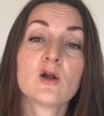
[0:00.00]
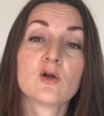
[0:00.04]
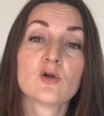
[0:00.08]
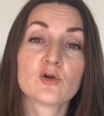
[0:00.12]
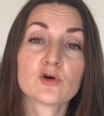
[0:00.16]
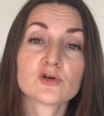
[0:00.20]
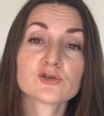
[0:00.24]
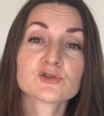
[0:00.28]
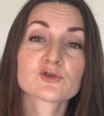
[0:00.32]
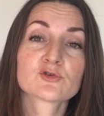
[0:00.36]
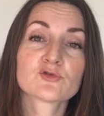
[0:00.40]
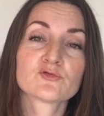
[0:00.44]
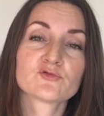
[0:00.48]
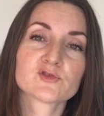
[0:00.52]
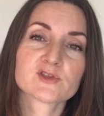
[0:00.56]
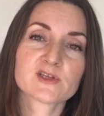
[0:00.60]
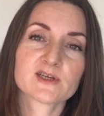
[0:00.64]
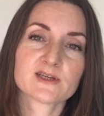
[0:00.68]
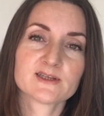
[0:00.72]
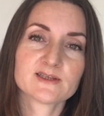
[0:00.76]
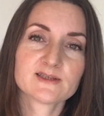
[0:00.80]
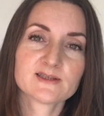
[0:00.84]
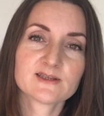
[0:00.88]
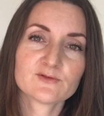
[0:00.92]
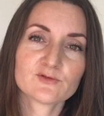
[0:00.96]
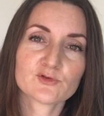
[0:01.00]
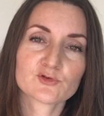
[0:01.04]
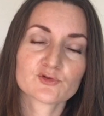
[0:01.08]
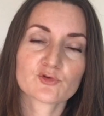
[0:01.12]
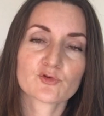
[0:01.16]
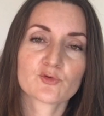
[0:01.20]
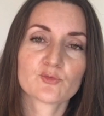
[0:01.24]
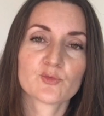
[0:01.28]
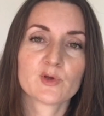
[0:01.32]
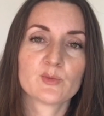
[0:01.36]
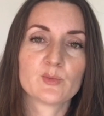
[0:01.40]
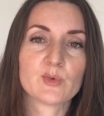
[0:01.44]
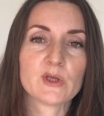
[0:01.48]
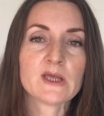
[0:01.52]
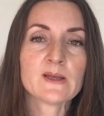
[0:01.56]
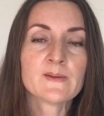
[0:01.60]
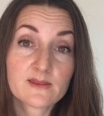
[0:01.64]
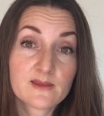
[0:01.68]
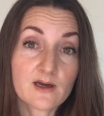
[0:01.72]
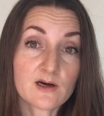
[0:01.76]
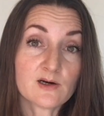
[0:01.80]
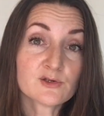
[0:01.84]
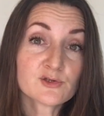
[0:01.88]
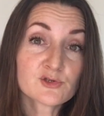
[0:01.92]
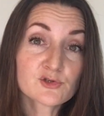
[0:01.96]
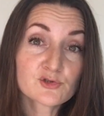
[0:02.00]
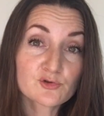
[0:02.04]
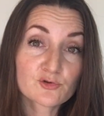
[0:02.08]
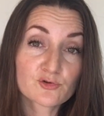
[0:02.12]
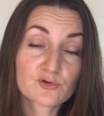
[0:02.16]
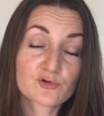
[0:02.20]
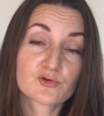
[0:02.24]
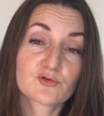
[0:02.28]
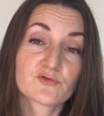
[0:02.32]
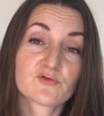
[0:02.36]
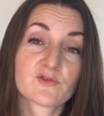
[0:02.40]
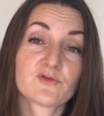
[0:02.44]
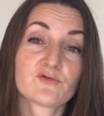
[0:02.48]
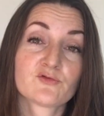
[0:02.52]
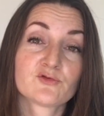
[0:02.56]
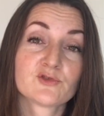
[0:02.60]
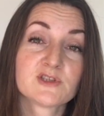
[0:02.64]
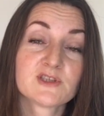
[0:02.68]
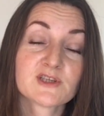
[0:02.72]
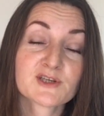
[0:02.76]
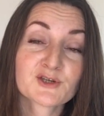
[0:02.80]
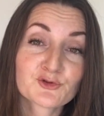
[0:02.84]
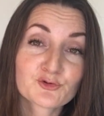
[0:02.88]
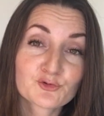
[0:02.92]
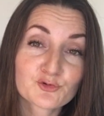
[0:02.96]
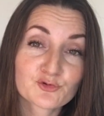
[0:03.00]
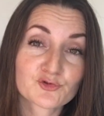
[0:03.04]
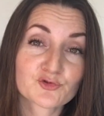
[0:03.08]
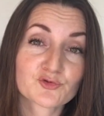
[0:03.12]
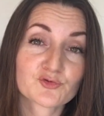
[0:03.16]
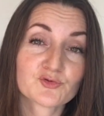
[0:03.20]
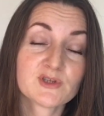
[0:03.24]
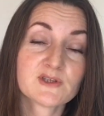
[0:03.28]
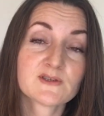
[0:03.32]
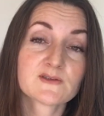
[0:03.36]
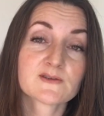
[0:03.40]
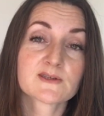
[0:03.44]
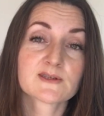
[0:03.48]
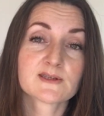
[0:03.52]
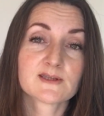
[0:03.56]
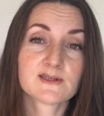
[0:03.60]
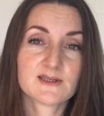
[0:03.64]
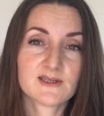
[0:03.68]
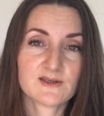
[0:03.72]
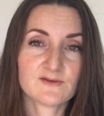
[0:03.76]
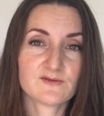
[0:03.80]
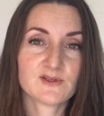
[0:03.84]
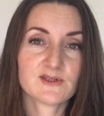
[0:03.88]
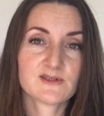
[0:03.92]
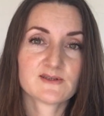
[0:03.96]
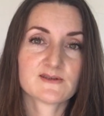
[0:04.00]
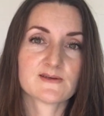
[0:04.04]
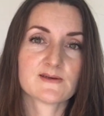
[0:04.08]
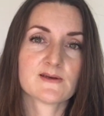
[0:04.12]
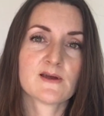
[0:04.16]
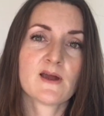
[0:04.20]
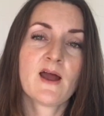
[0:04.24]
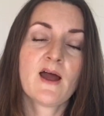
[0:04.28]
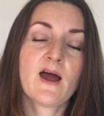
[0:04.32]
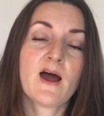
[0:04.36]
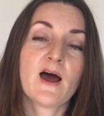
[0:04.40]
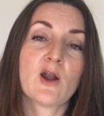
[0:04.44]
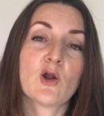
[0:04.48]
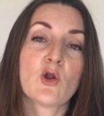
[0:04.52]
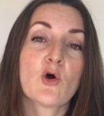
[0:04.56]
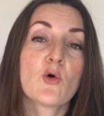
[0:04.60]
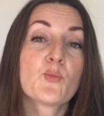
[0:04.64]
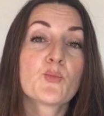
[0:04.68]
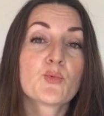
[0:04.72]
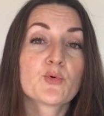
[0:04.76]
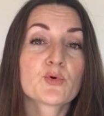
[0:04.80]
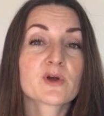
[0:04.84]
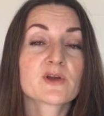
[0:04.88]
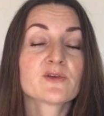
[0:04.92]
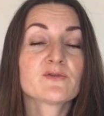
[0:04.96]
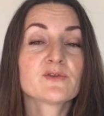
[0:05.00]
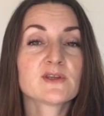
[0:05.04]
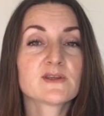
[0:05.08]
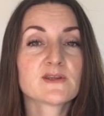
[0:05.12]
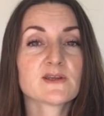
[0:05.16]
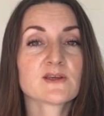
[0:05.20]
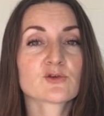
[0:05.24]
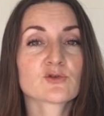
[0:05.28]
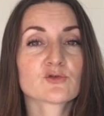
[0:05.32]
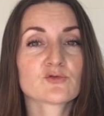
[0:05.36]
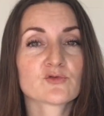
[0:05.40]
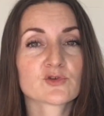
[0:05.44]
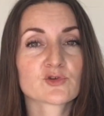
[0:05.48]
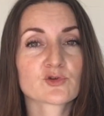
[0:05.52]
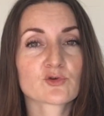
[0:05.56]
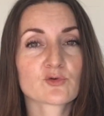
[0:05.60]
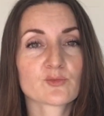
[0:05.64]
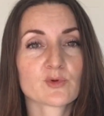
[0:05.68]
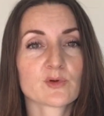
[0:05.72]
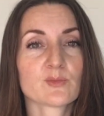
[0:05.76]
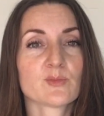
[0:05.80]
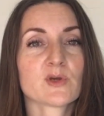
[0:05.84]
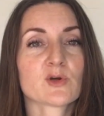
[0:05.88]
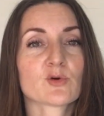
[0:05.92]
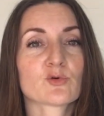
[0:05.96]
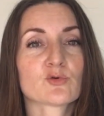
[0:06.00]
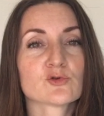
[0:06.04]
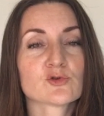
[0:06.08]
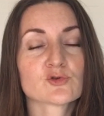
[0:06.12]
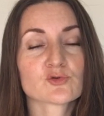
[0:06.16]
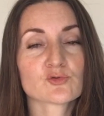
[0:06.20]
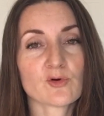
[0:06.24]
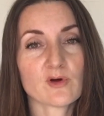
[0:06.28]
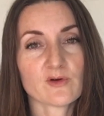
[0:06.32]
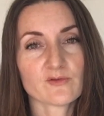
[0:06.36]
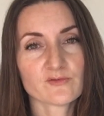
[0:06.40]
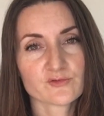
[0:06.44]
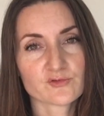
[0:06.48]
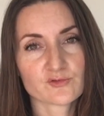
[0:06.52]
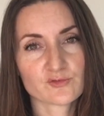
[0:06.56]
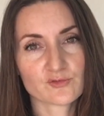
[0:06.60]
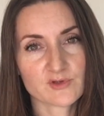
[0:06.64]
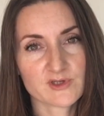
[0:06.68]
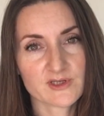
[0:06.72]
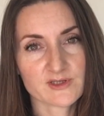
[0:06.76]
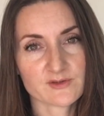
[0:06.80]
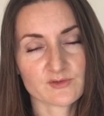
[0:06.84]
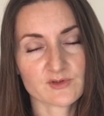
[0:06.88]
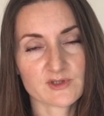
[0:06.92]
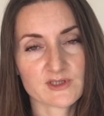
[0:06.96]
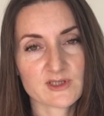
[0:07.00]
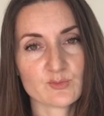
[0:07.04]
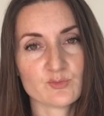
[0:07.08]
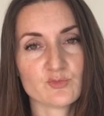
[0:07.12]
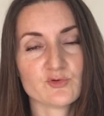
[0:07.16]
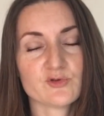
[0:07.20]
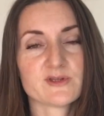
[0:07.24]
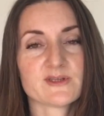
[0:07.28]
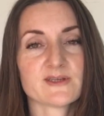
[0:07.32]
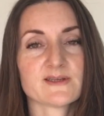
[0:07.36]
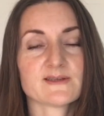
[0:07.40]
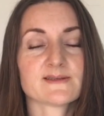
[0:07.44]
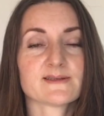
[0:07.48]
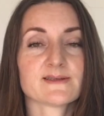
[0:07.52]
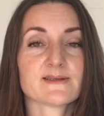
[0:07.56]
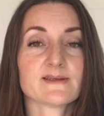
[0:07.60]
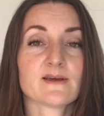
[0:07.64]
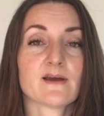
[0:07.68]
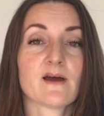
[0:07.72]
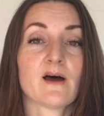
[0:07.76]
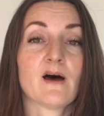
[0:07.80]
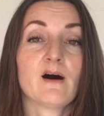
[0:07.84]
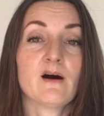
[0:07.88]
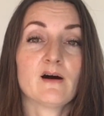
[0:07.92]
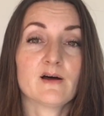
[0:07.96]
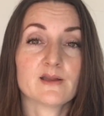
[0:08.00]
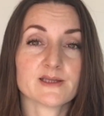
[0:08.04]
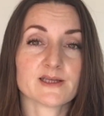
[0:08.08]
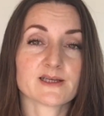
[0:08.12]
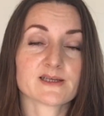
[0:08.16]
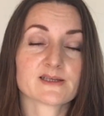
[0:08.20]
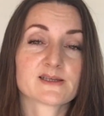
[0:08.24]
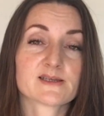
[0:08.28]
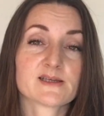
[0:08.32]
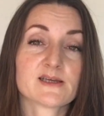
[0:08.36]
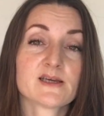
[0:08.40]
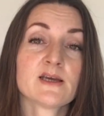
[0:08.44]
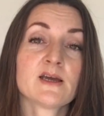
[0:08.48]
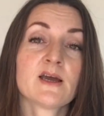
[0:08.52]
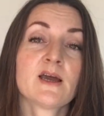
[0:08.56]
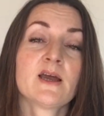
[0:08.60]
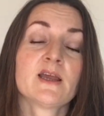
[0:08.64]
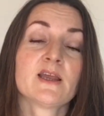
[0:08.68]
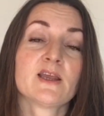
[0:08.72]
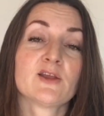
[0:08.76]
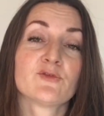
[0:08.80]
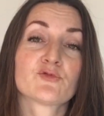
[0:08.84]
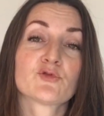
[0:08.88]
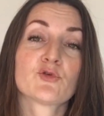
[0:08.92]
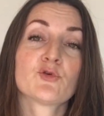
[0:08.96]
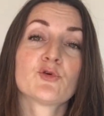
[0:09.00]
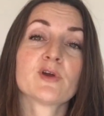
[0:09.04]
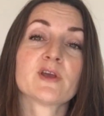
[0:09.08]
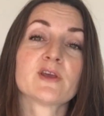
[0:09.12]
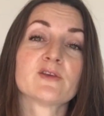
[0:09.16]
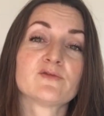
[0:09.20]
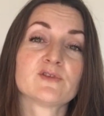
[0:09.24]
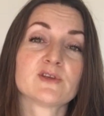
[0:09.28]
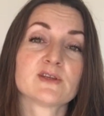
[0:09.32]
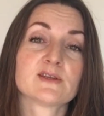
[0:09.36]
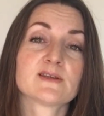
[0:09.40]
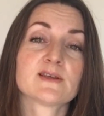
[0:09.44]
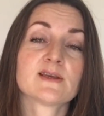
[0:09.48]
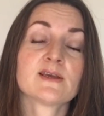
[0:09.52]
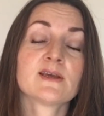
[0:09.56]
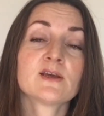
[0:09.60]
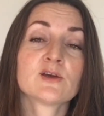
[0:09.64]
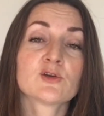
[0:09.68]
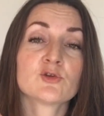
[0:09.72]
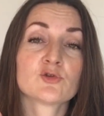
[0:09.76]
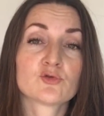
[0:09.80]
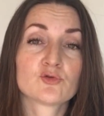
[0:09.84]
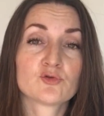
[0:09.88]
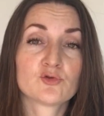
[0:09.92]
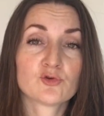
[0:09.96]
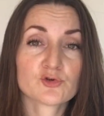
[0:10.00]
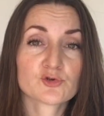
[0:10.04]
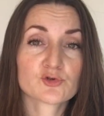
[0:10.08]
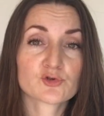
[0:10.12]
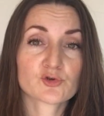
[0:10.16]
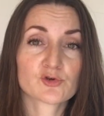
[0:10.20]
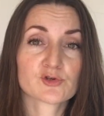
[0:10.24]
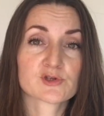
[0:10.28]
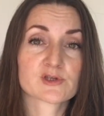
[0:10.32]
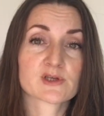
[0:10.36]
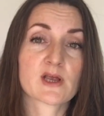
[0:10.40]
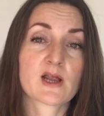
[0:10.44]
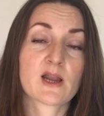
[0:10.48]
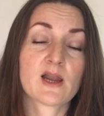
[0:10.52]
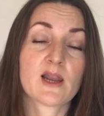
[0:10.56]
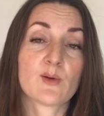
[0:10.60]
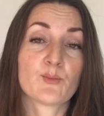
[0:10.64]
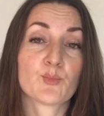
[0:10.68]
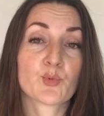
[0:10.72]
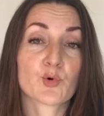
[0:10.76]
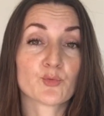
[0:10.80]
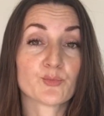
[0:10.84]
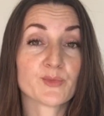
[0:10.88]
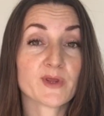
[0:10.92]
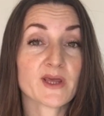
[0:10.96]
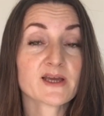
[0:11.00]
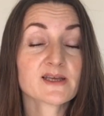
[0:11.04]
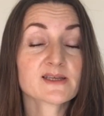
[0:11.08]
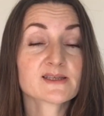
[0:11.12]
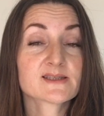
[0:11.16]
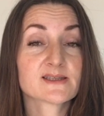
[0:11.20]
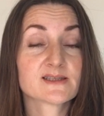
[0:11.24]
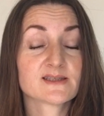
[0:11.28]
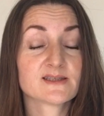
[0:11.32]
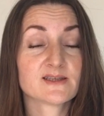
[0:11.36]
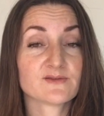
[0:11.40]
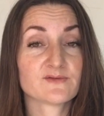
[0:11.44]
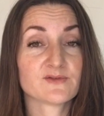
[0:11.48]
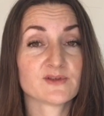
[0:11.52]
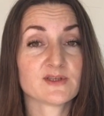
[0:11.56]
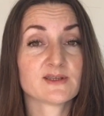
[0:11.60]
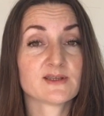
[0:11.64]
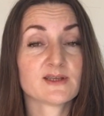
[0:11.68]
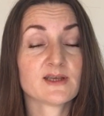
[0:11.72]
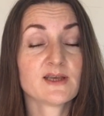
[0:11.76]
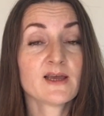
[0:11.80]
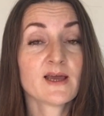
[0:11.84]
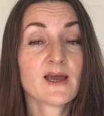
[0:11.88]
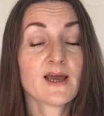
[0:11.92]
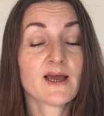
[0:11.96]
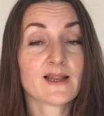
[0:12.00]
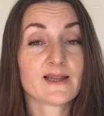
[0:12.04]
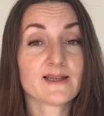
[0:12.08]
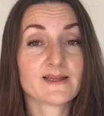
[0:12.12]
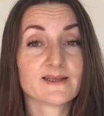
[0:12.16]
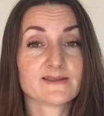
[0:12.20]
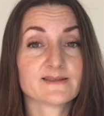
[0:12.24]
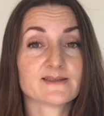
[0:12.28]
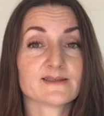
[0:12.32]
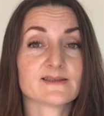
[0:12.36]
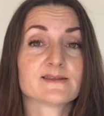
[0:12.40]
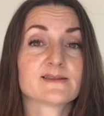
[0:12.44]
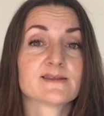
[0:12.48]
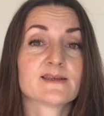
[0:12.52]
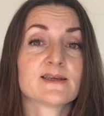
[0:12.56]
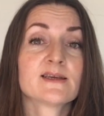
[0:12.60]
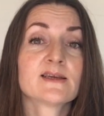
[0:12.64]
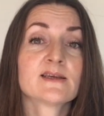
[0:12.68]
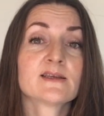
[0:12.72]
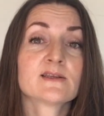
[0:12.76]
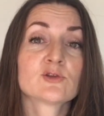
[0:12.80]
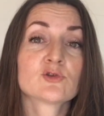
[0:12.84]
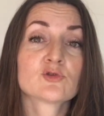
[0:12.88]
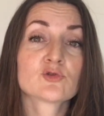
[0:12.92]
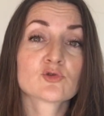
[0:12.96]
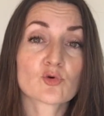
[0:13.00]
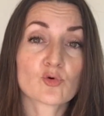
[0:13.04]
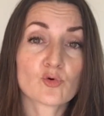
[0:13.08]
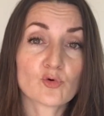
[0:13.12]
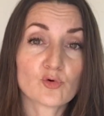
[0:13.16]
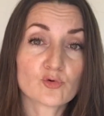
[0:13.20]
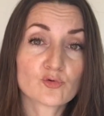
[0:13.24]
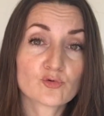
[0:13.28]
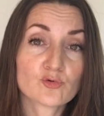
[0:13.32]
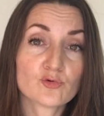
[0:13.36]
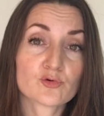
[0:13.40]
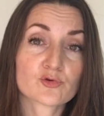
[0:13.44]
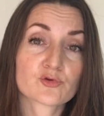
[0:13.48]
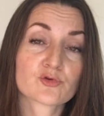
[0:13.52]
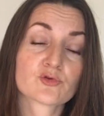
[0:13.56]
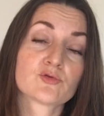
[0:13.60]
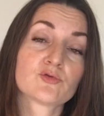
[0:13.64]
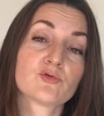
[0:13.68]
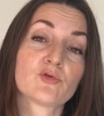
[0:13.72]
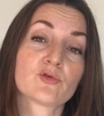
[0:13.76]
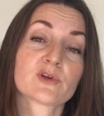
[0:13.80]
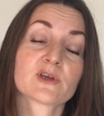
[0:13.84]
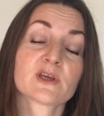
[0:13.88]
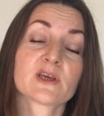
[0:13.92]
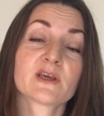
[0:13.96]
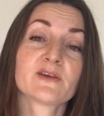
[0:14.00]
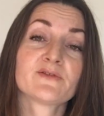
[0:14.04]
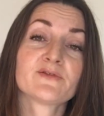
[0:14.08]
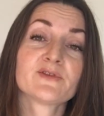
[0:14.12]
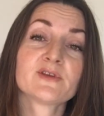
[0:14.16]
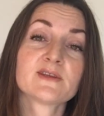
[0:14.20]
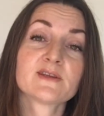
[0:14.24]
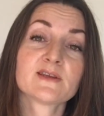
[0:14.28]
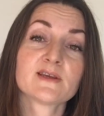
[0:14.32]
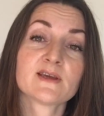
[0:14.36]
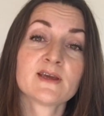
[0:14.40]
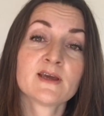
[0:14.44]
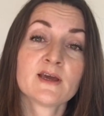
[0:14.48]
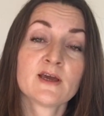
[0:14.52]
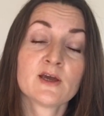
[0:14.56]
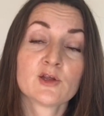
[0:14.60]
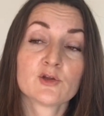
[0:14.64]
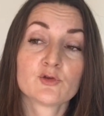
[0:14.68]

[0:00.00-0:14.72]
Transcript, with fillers: lorsque vous allaitez votre bébé, dans ce que je vais vous dire tout de suite d'éviter. Alors pour éviter que votre bébé reçoive du lait de début de tétée en excès, il faut éviter deux choses. La première, c'est d'éviter les tétées trop courtes. Donc éviter